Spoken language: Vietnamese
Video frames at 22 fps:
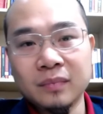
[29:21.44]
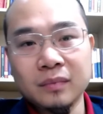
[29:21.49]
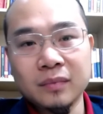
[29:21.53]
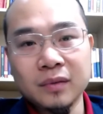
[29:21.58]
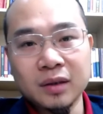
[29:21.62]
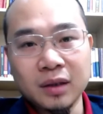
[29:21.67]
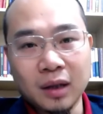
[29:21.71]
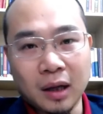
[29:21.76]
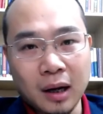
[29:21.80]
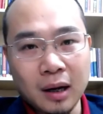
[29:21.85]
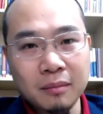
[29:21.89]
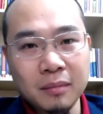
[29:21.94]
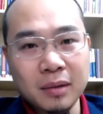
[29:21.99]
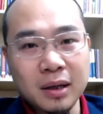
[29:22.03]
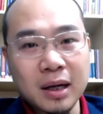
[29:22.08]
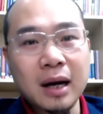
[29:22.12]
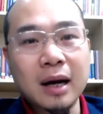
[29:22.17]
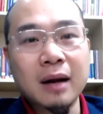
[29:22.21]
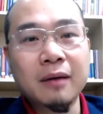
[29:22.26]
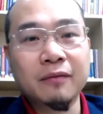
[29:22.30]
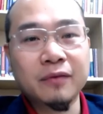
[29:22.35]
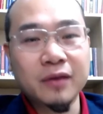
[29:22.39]
Đấy, mình
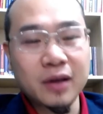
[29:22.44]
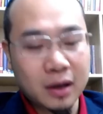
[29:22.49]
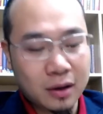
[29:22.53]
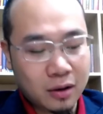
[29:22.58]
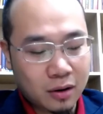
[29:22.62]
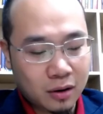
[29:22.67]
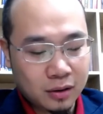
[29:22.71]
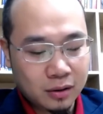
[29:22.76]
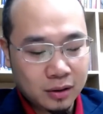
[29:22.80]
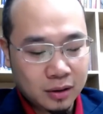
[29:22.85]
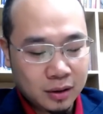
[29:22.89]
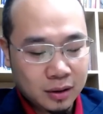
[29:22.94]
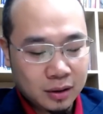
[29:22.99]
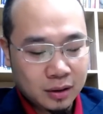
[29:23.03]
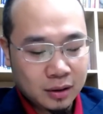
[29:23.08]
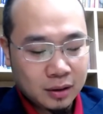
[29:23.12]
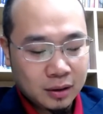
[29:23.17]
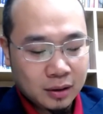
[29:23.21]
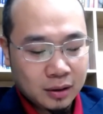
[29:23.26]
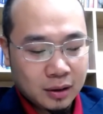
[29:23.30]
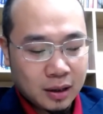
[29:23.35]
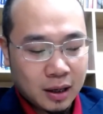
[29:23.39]
đang làm phiền họ.
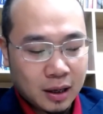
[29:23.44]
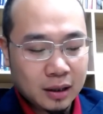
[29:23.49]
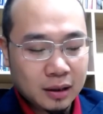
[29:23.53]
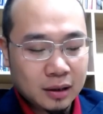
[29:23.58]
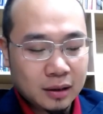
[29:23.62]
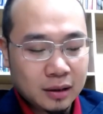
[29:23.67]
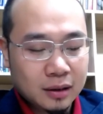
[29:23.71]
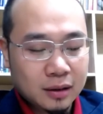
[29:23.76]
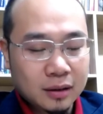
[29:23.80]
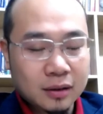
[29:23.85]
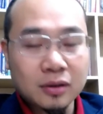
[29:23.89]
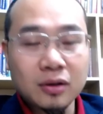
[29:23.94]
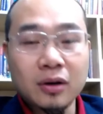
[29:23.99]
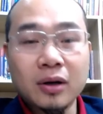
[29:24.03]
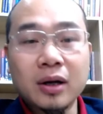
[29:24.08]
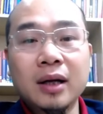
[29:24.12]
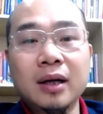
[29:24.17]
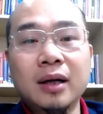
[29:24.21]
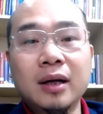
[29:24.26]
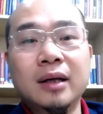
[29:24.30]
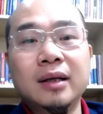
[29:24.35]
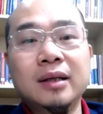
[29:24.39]
Đấy, cho
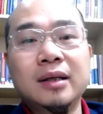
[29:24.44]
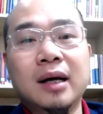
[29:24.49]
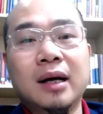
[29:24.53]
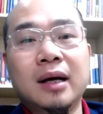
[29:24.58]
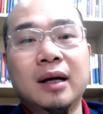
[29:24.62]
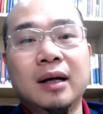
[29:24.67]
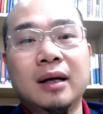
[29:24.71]
nên là gì ạ?